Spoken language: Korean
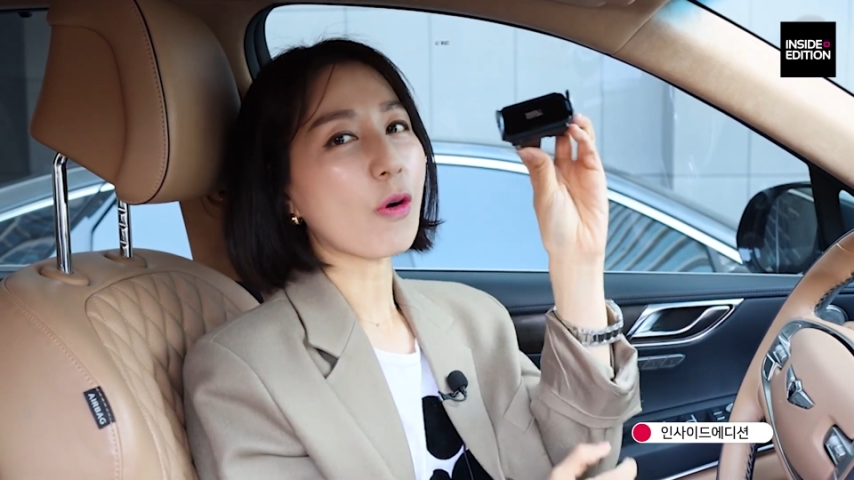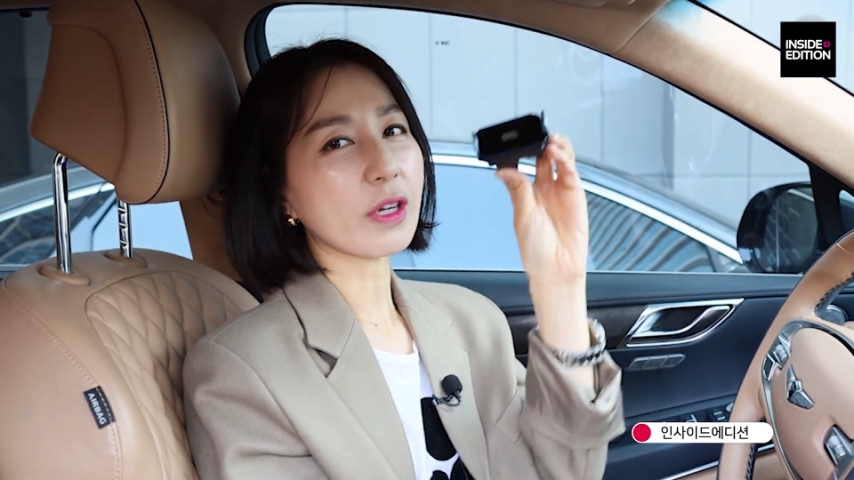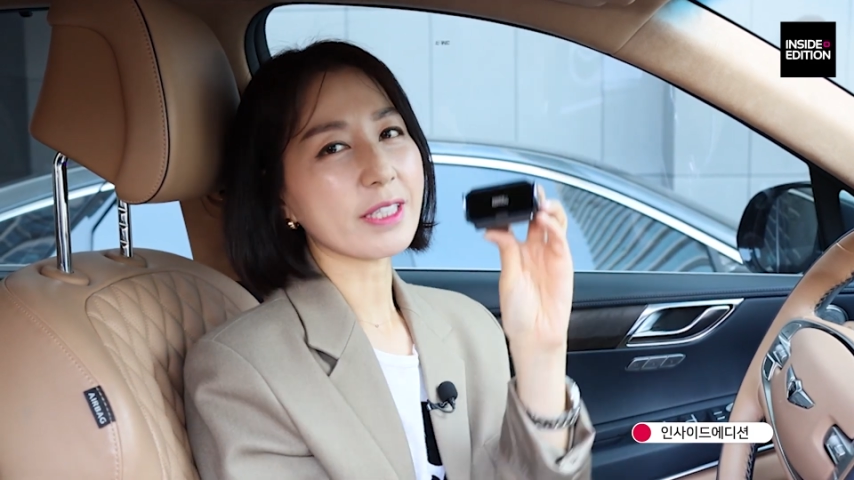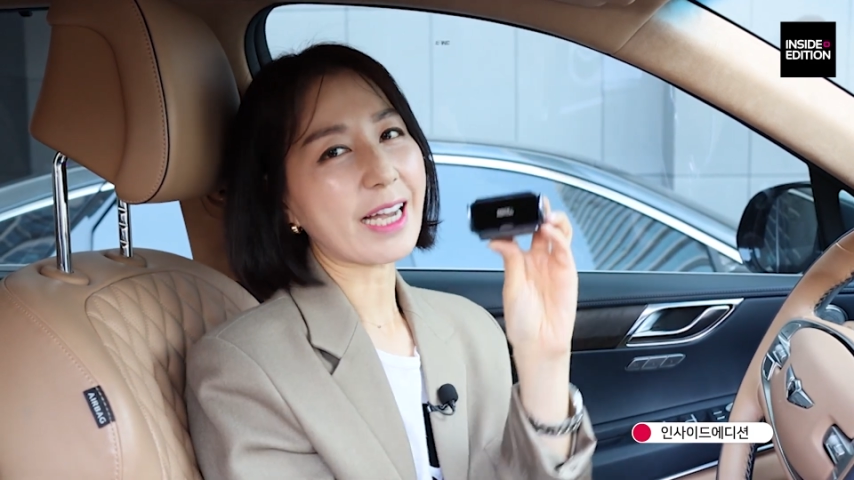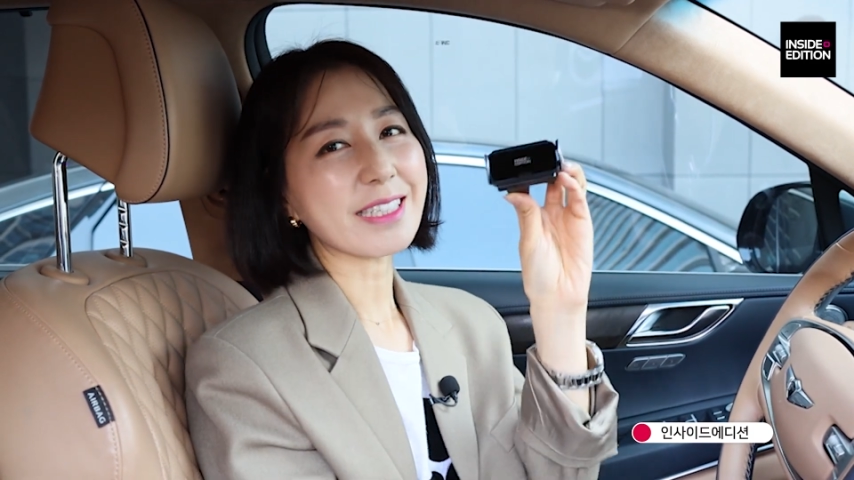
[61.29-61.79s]

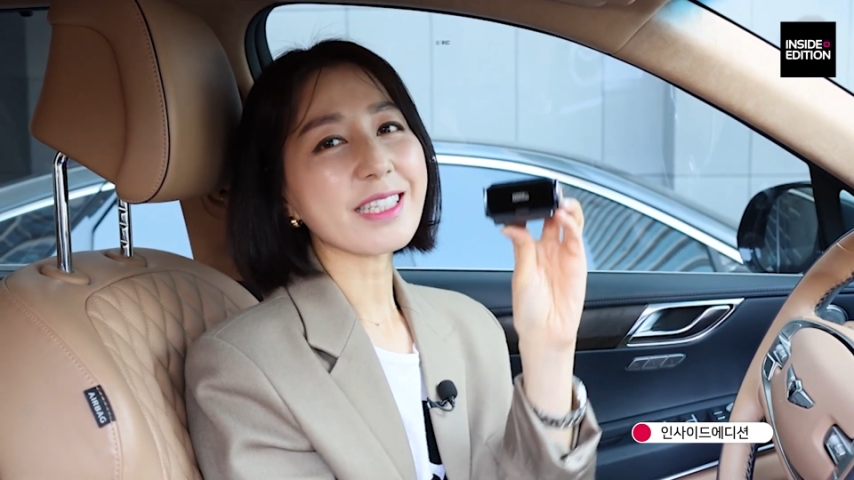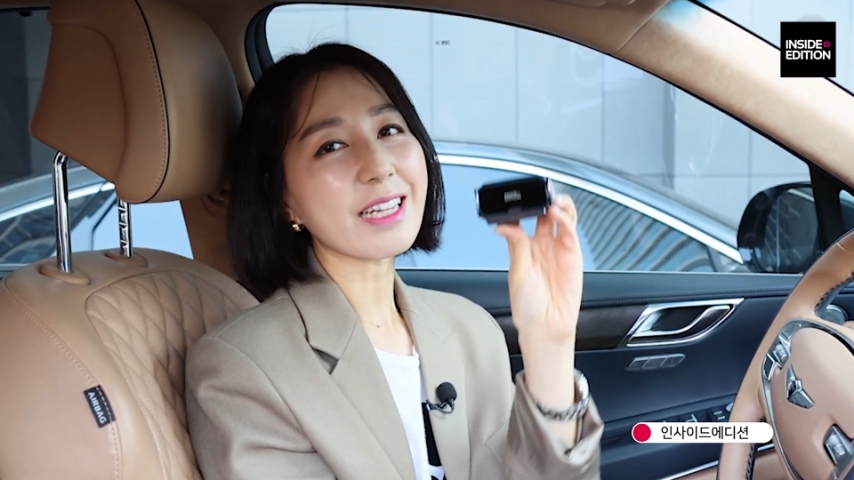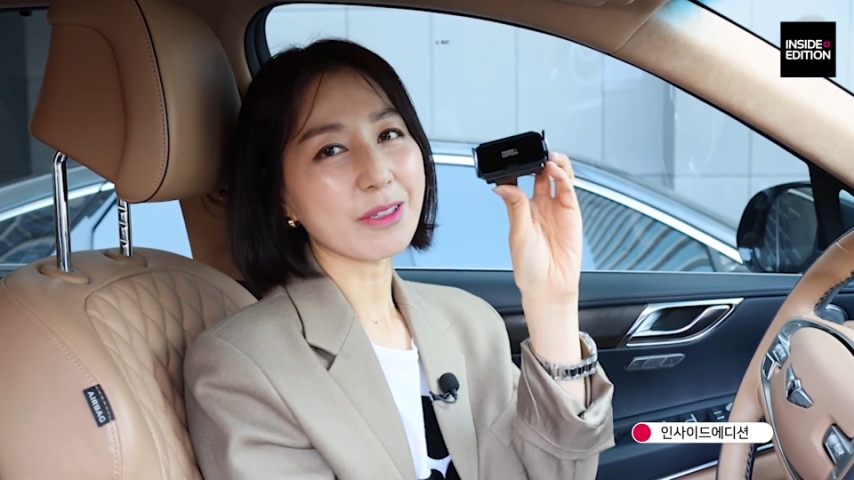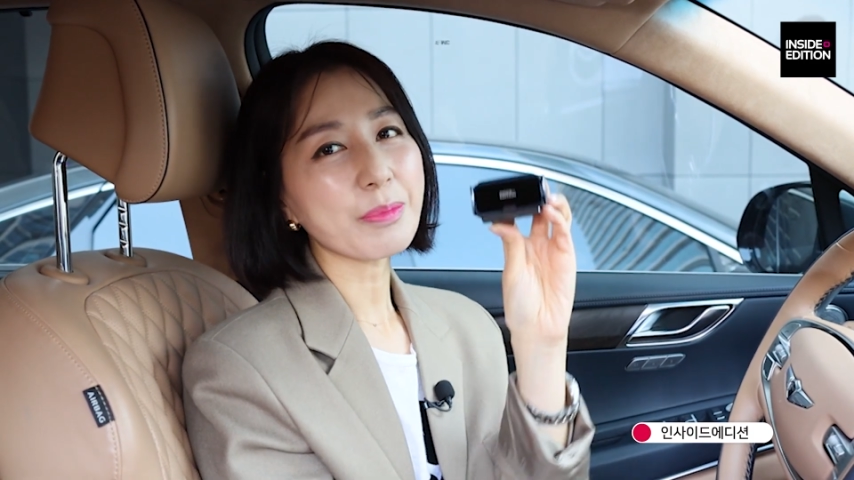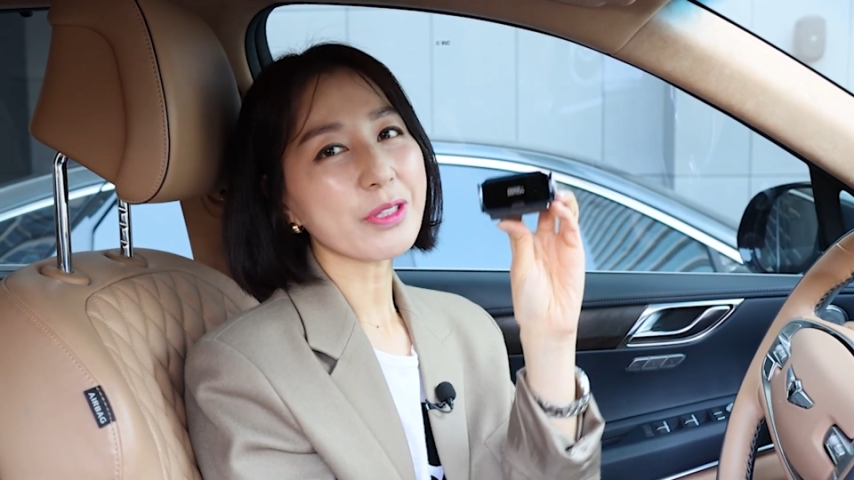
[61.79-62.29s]
거의 나지
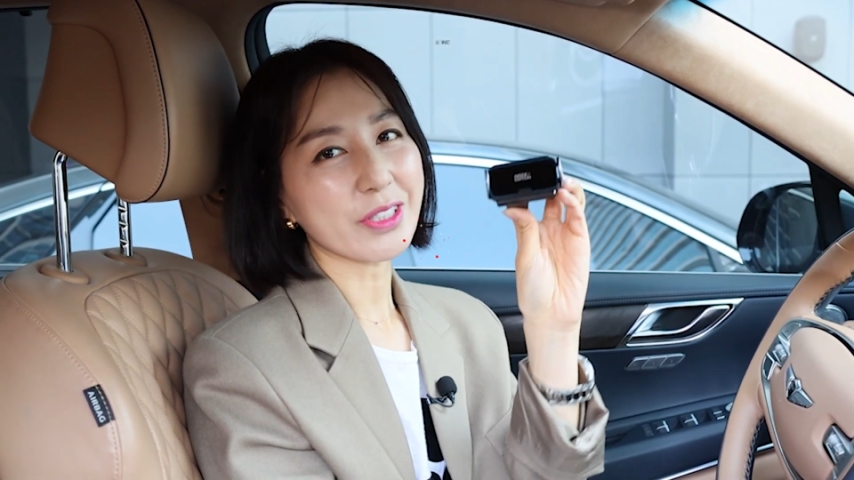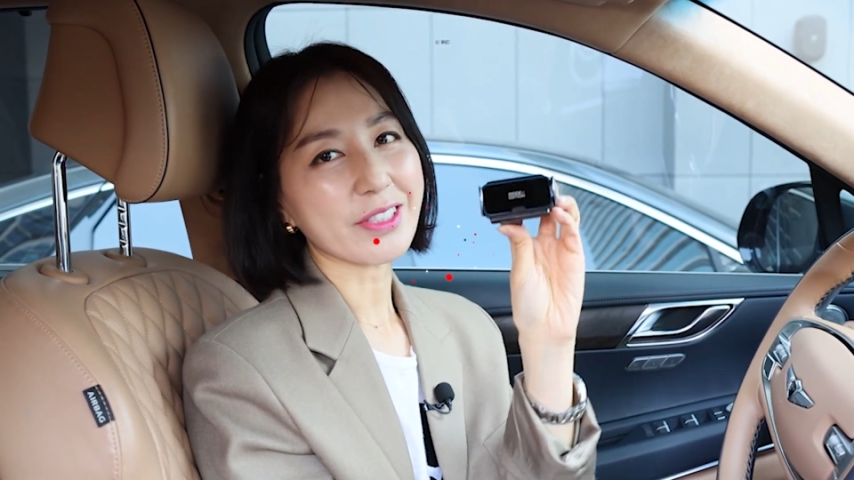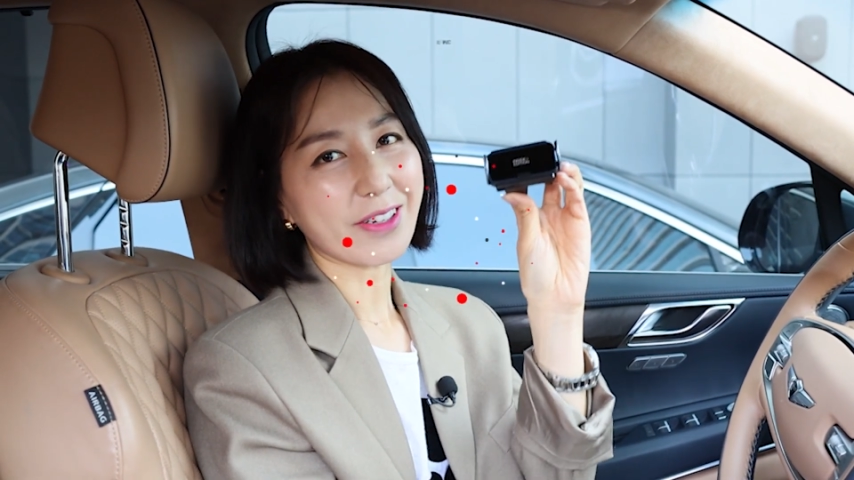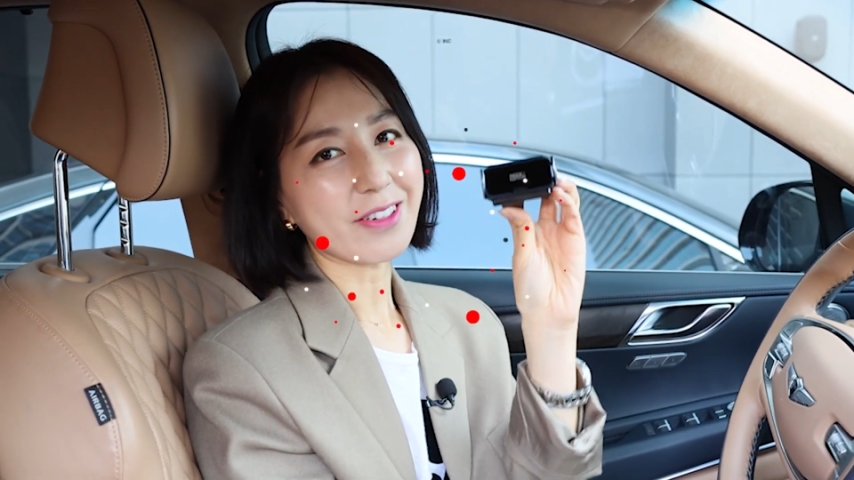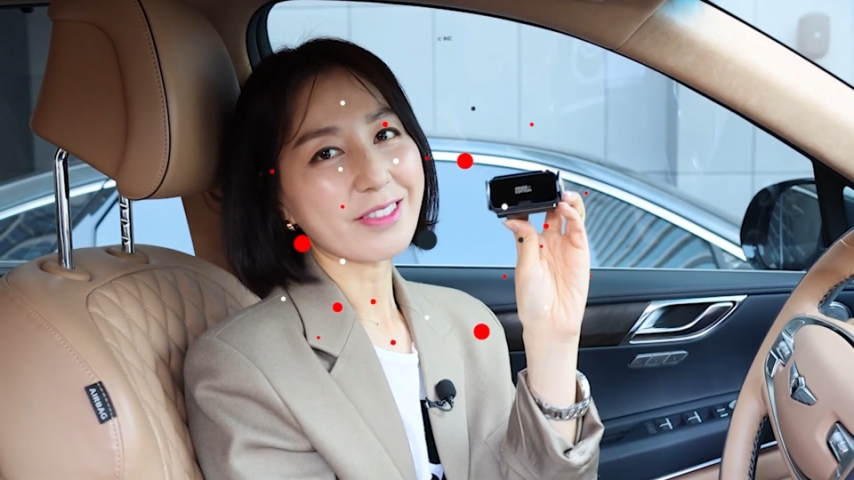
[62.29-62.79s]
않는
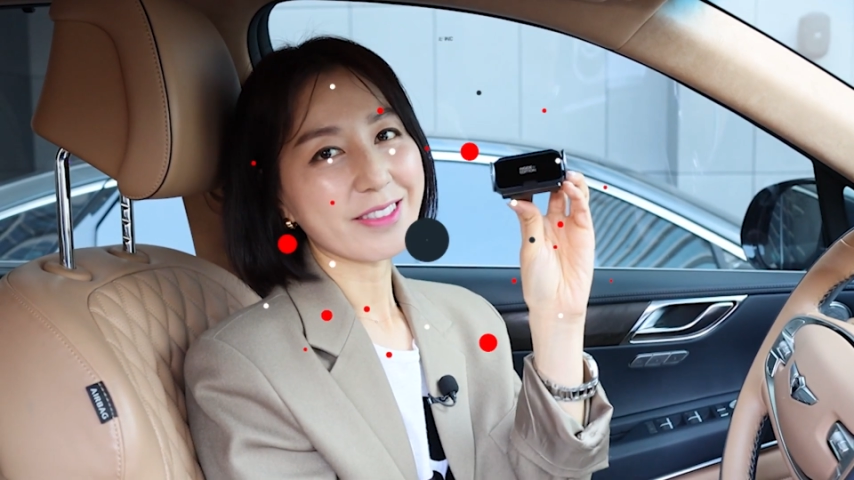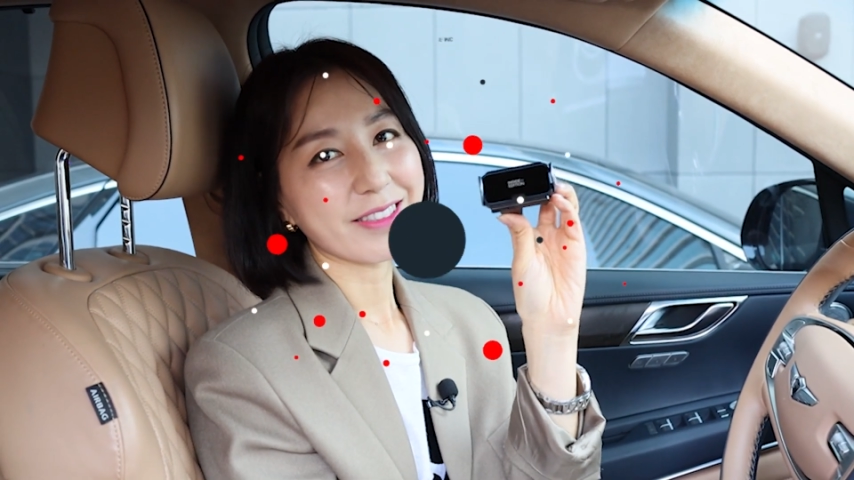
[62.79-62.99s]
편이죠.